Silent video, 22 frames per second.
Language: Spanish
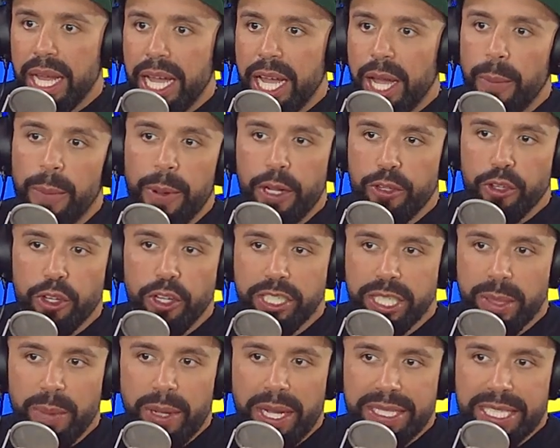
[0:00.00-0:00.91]
Pero eso no
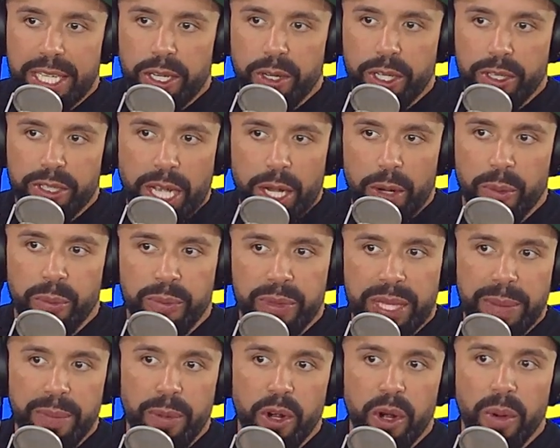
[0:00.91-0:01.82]
se puede hacer hoy. O sea, un
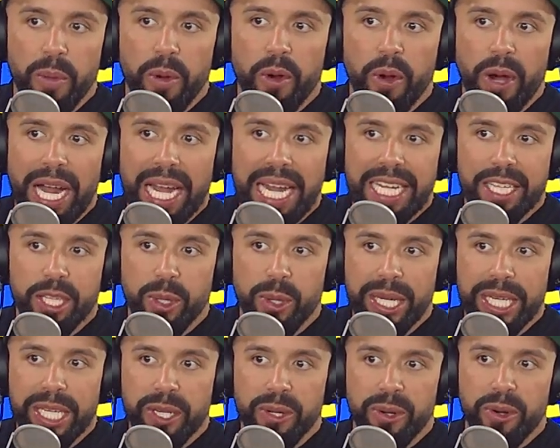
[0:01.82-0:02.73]
tipo como Alex
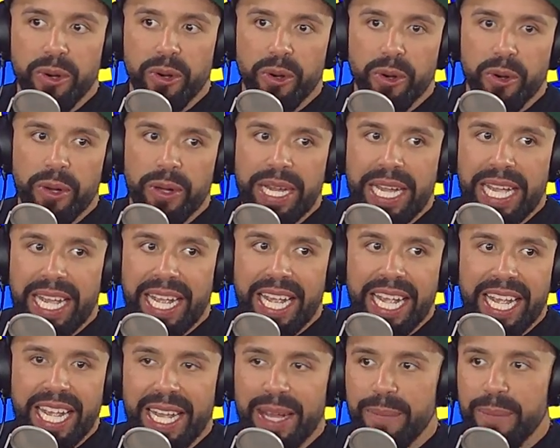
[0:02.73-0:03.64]
Trujillo
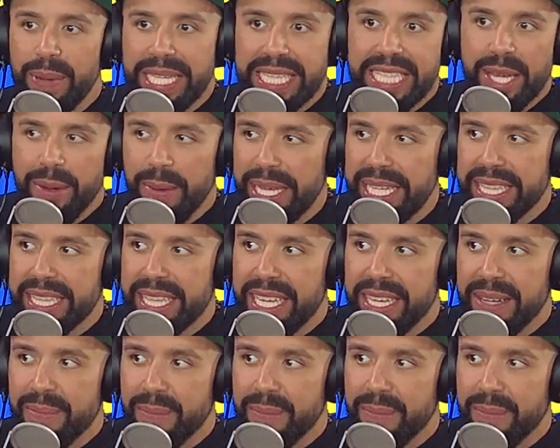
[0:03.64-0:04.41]
2020. Eh, no,